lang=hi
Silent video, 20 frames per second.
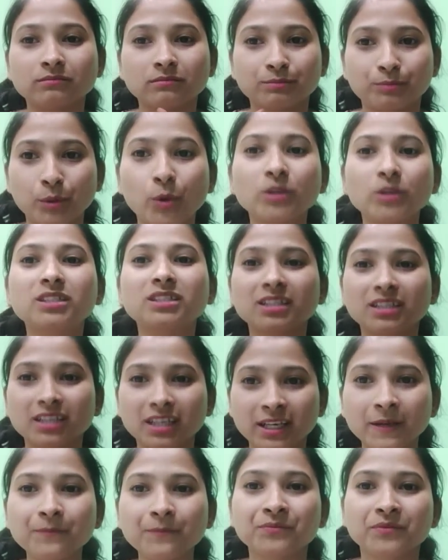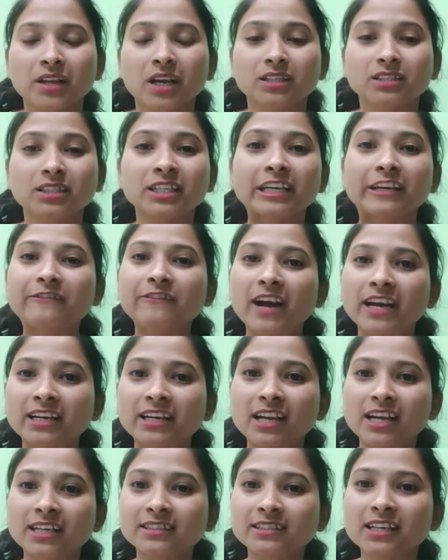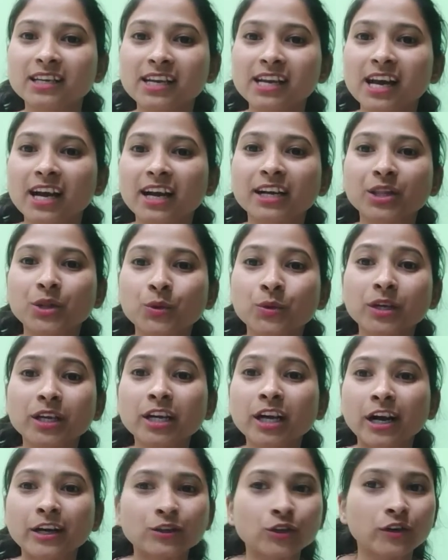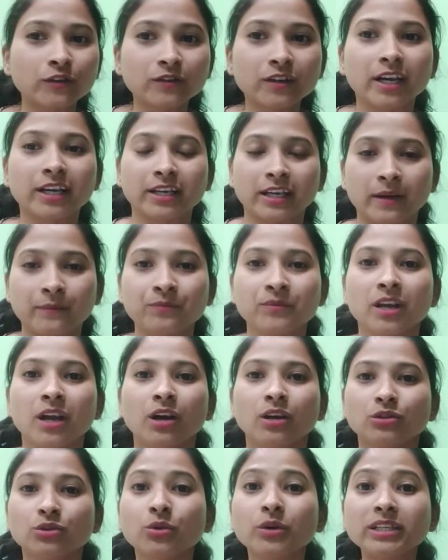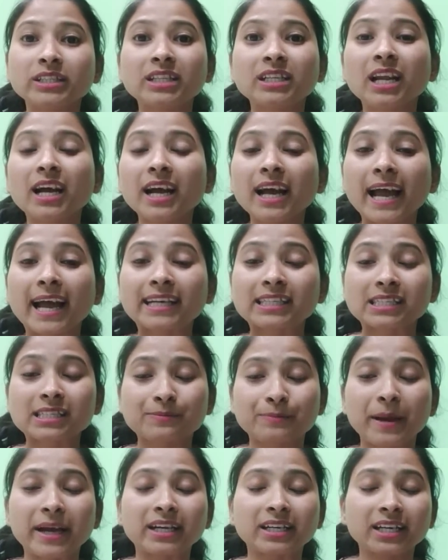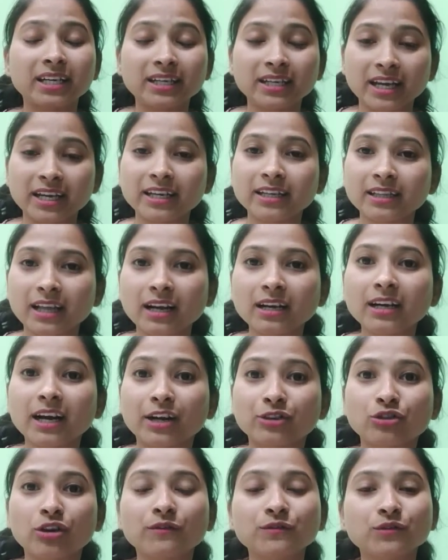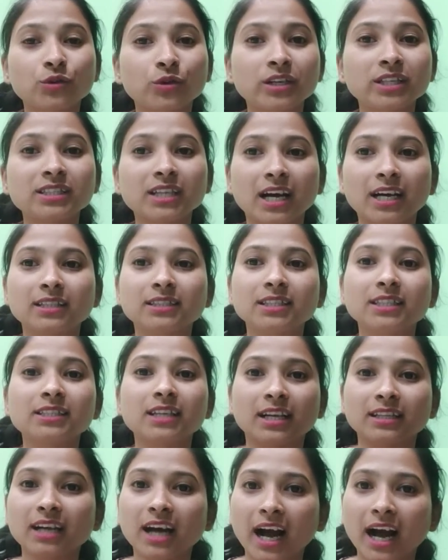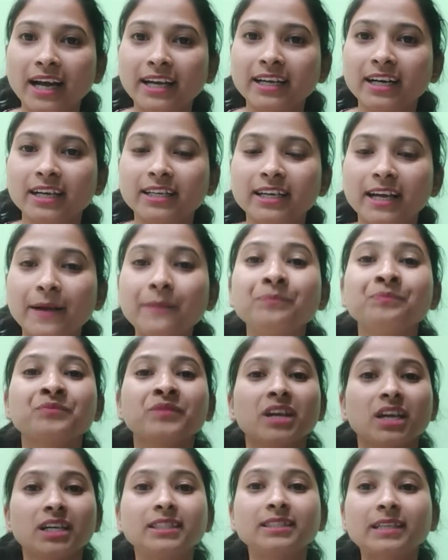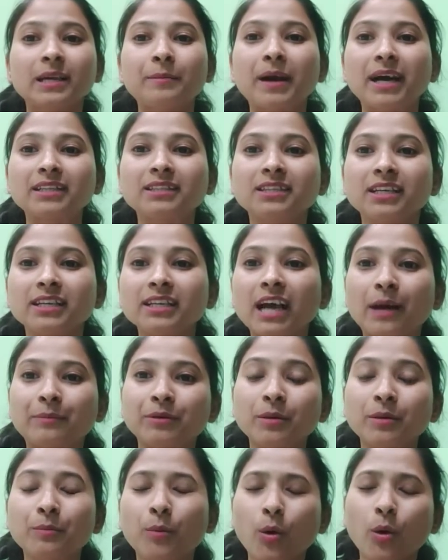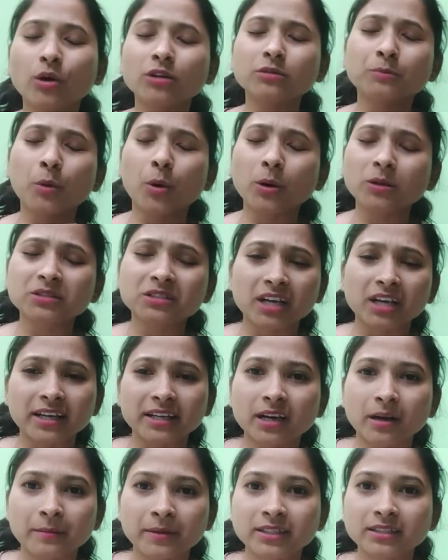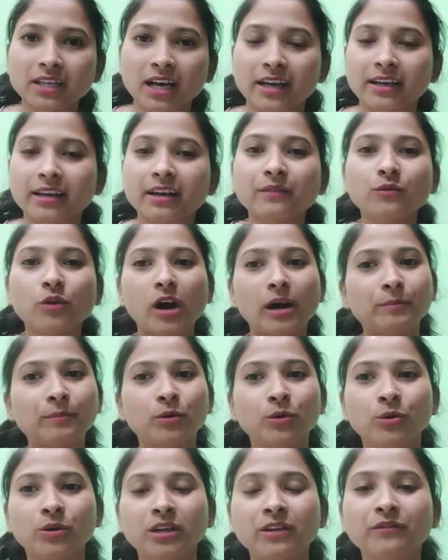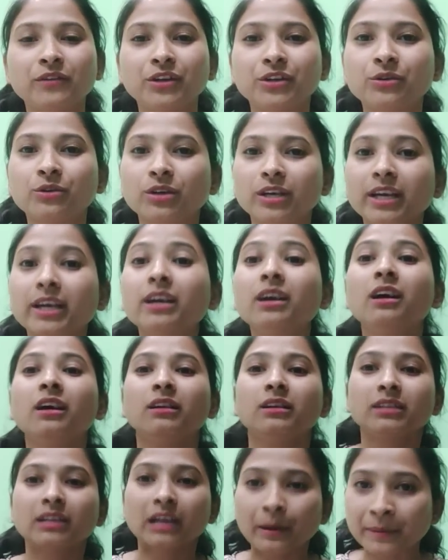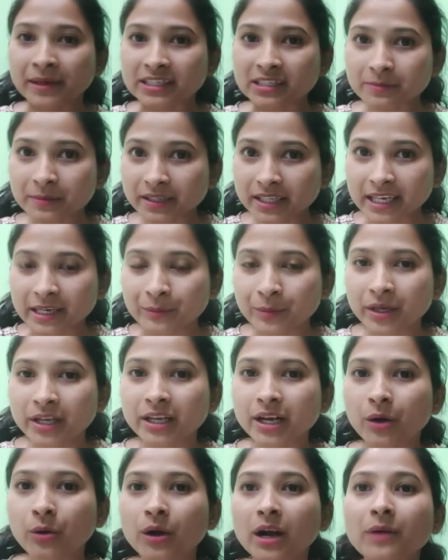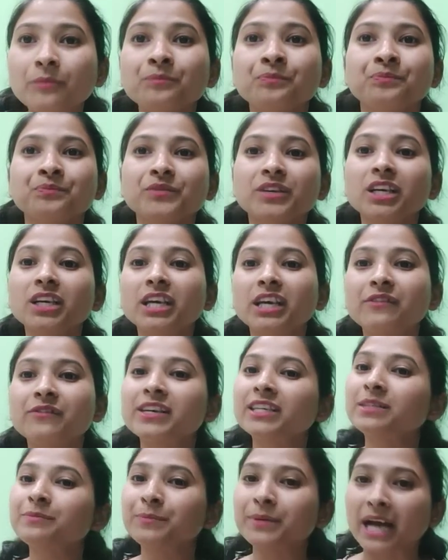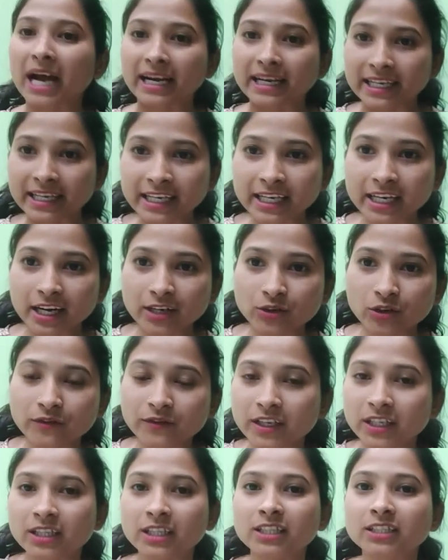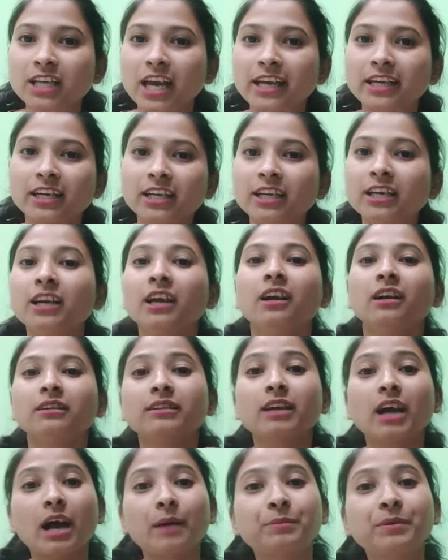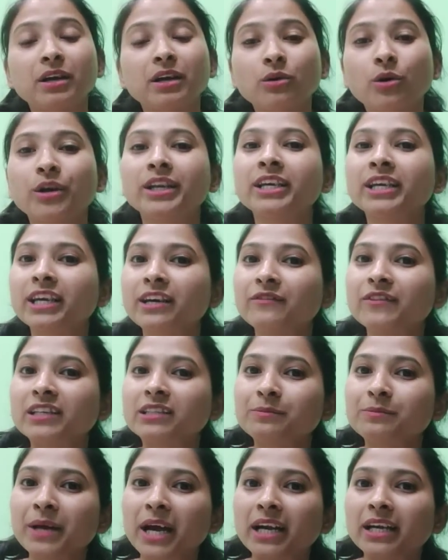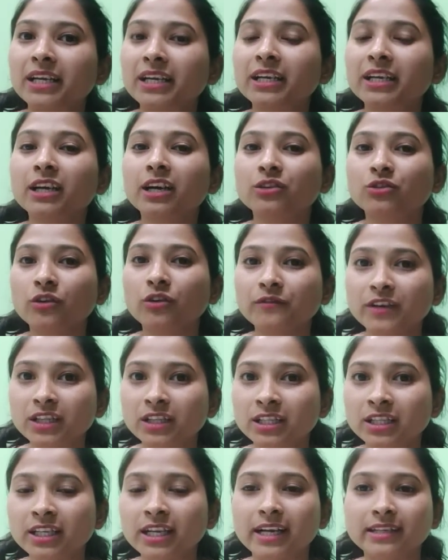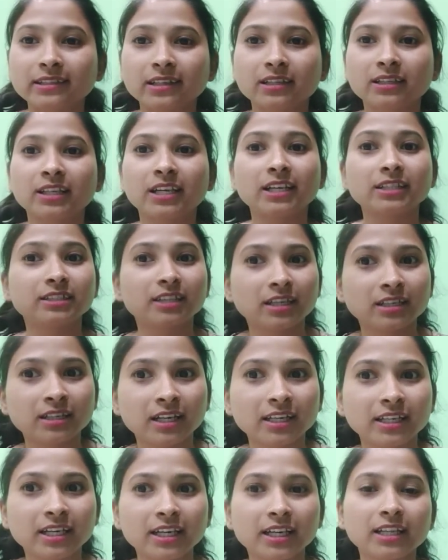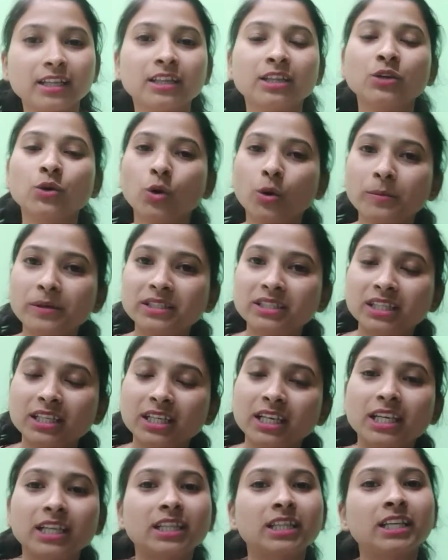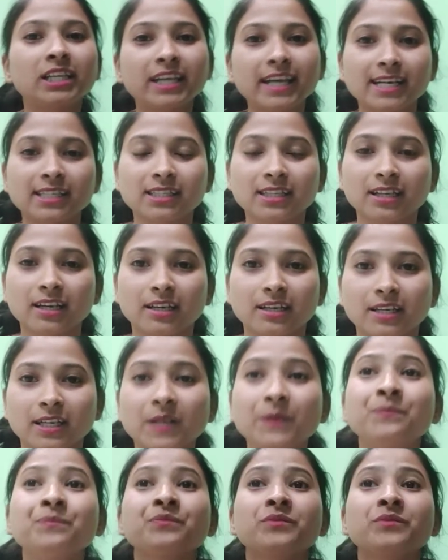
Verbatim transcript: पोस्ट थी जिनकी फाइनल आंसर की आ गई थी उनकी कट ऑफ गई है तो इतना एक्सपेक्टेड नहीं था कट ऑफ थोड़ी ज़्यादा सी ज़्यादा हाई गई है इसके बाद से ही आपके बहुत बहुत सारे कमेंट्स आ रहे हैं वो आप लोगों ने वीडियो के कमेंट्स में देख भी लिया होगा कि के वी एस की कट ऑफ कितनी जाएगी या आपके अकॉर्डिंग के वी एस की कट ऑफ कितनी रह सकती है जनरल की कितनी ओबीसी की कितनी कैसी रहेगी